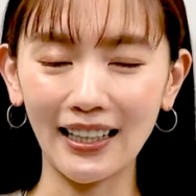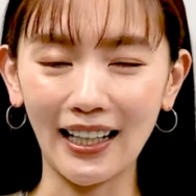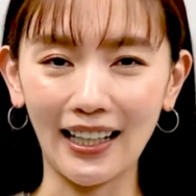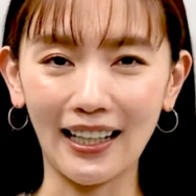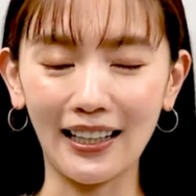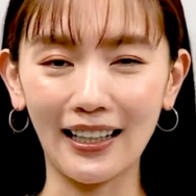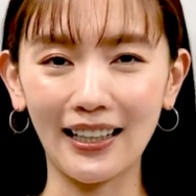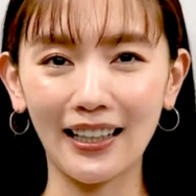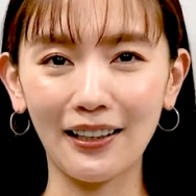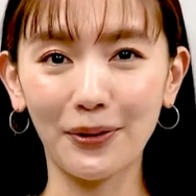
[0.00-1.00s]

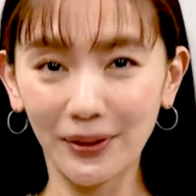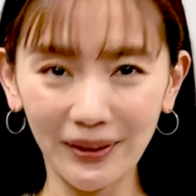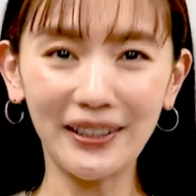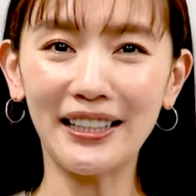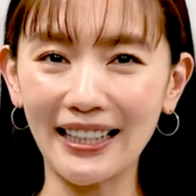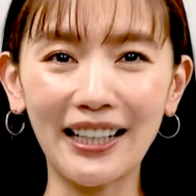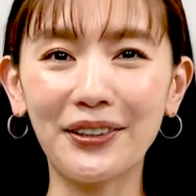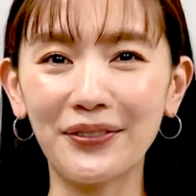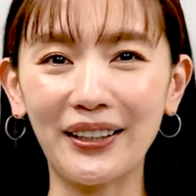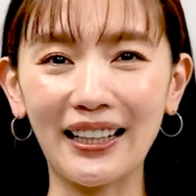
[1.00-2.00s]
えー、本当に
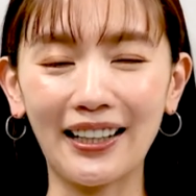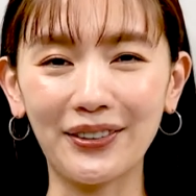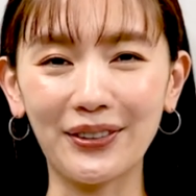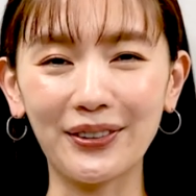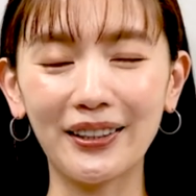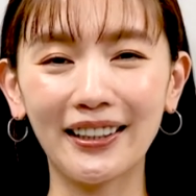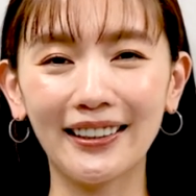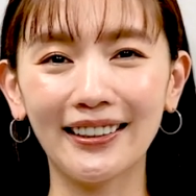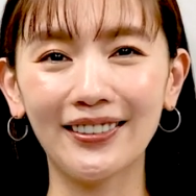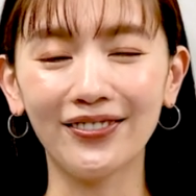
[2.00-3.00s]
最後まであの
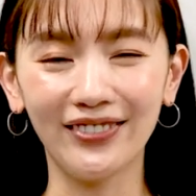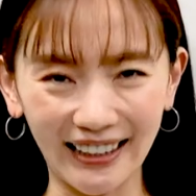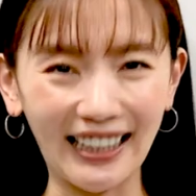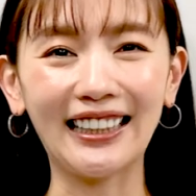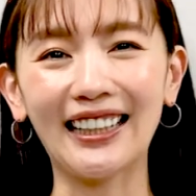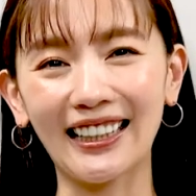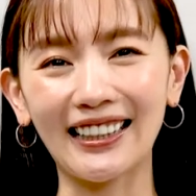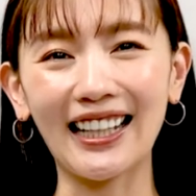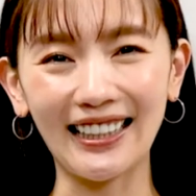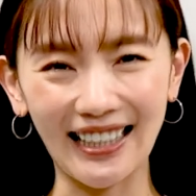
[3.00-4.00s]
見ていただ
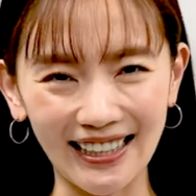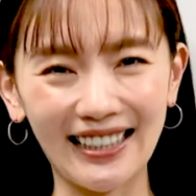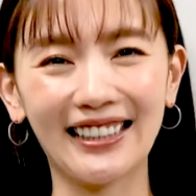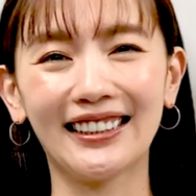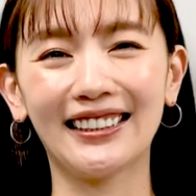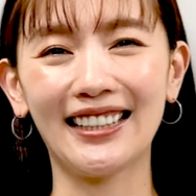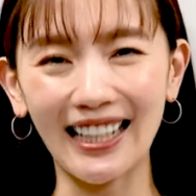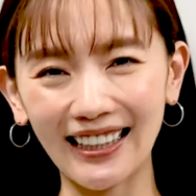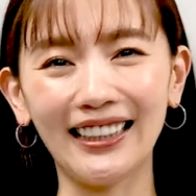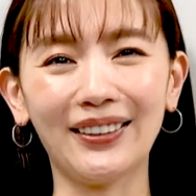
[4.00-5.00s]
きたいです
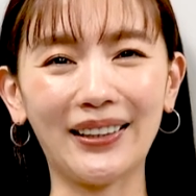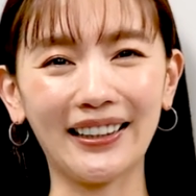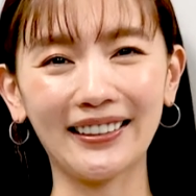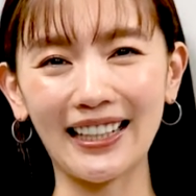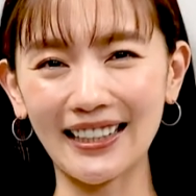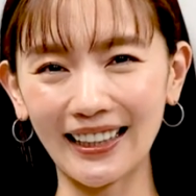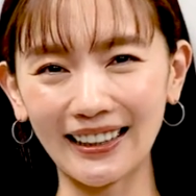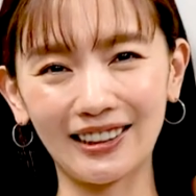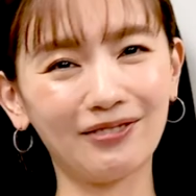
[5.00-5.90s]
是非ご覧ください